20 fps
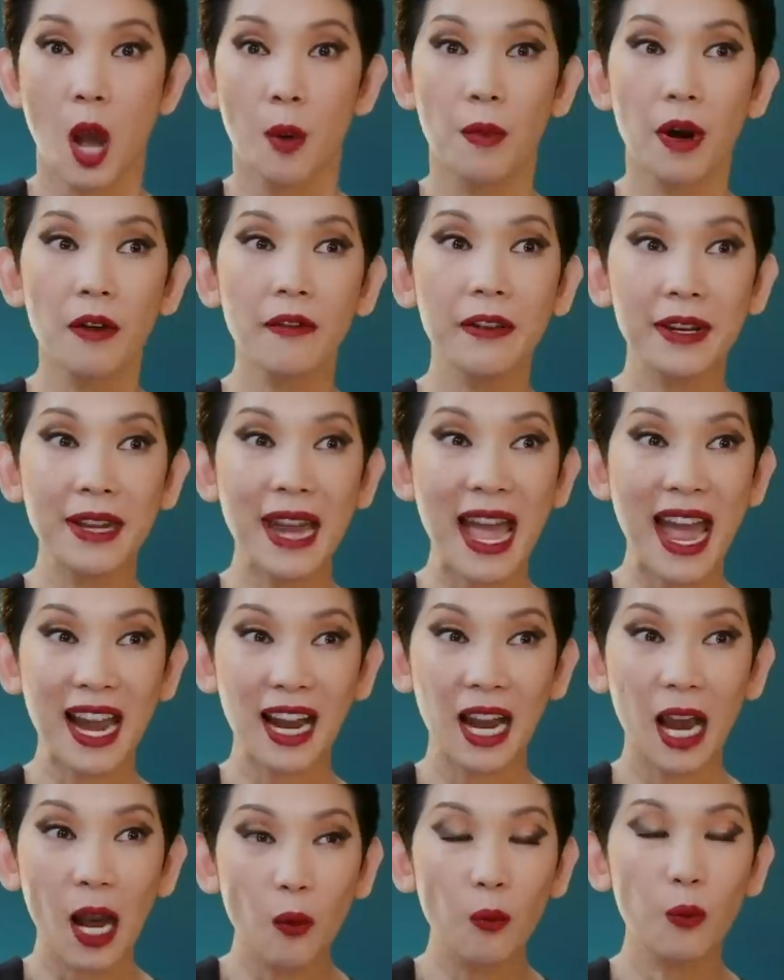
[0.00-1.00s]
Bởi vì
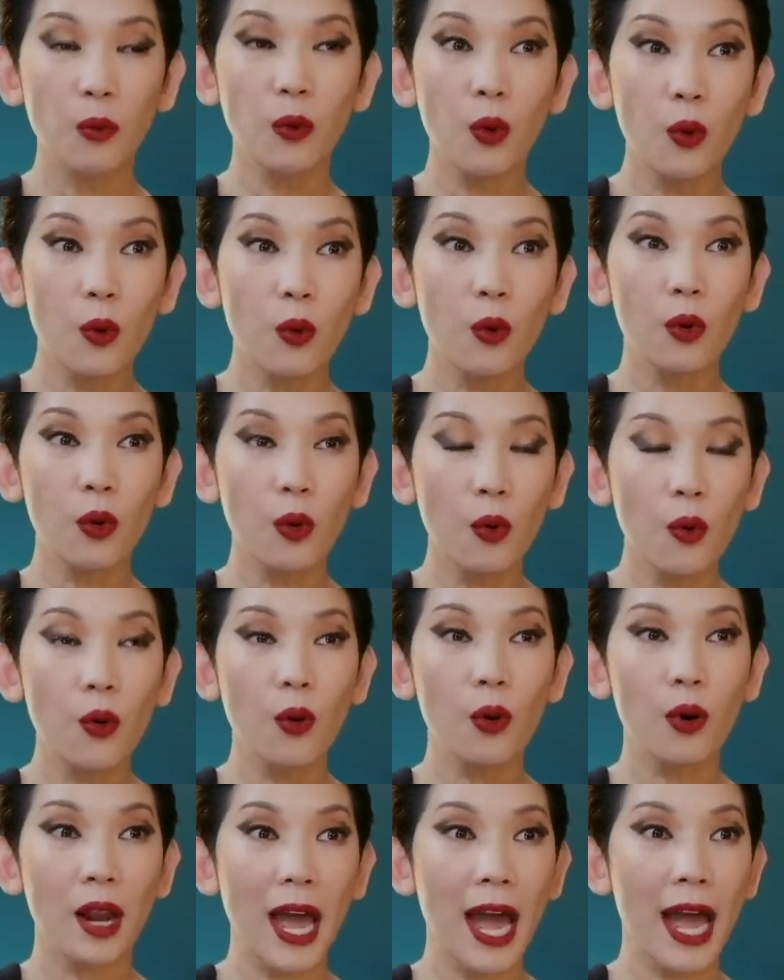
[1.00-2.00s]
đàn ông luôn
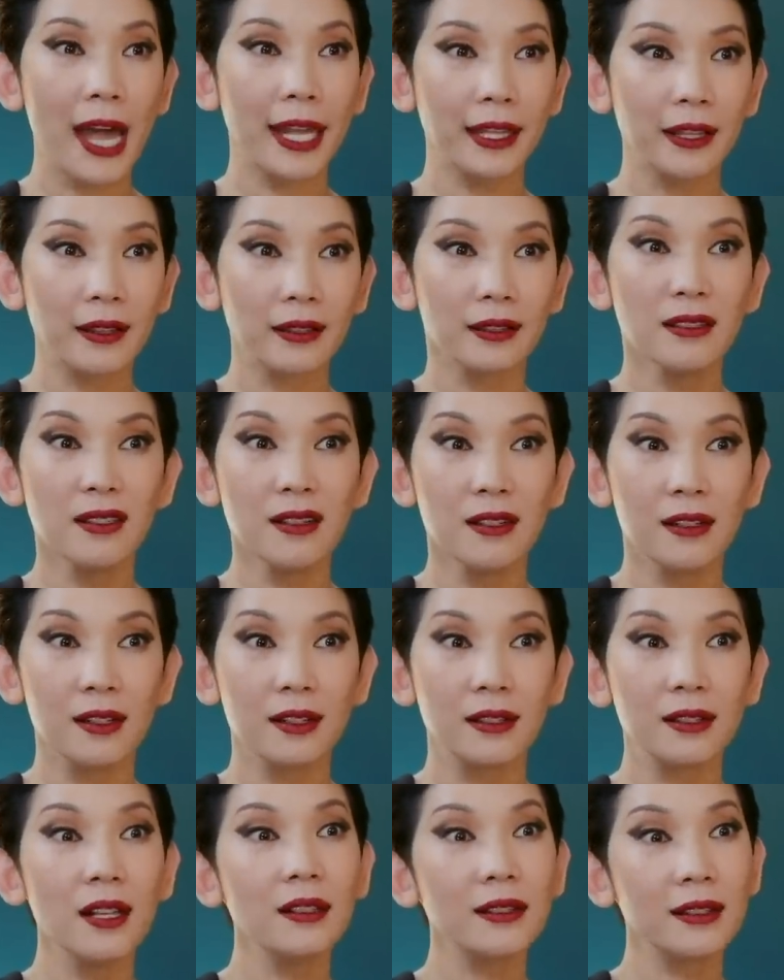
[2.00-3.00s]
luôn là những
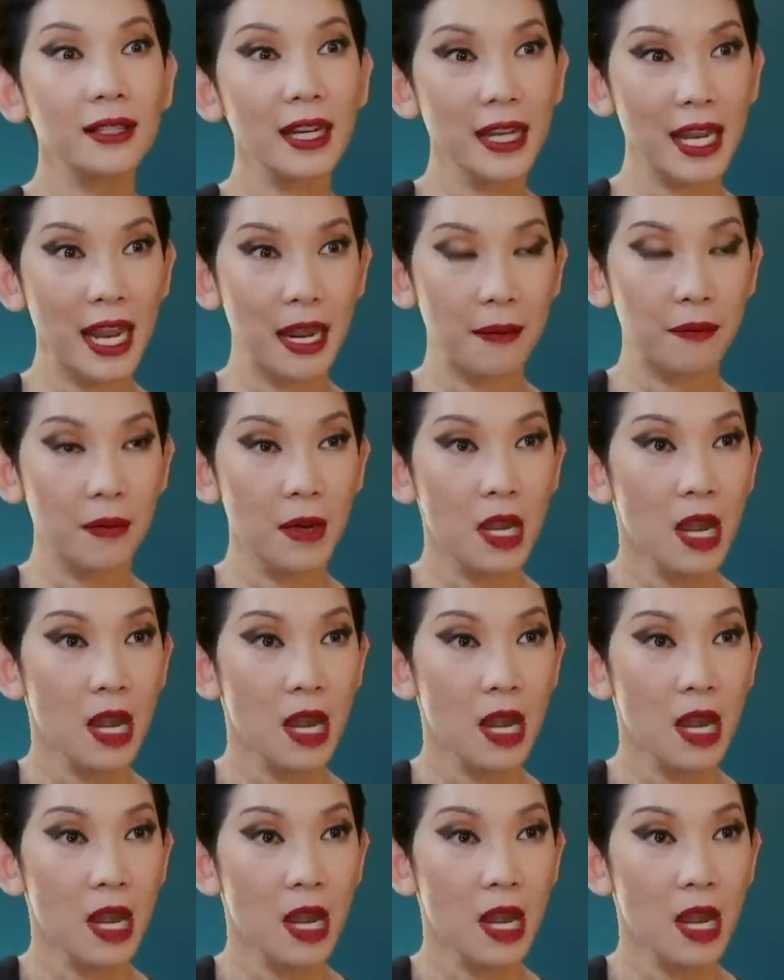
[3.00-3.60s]
người thích cái đẹp.